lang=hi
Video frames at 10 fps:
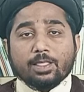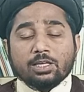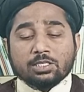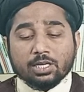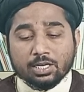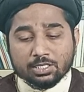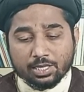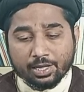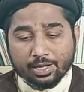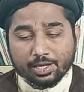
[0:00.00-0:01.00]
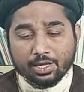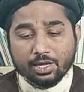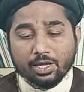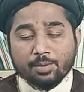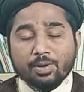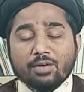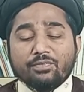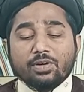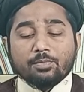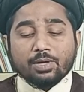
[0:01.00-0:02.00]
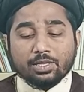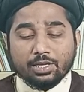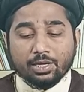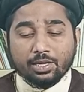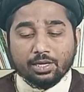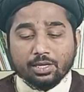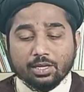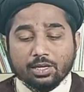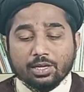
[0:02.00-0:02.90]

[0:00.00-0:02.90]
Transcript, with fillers: इस तरह से है कि इमाम फरमाते हैं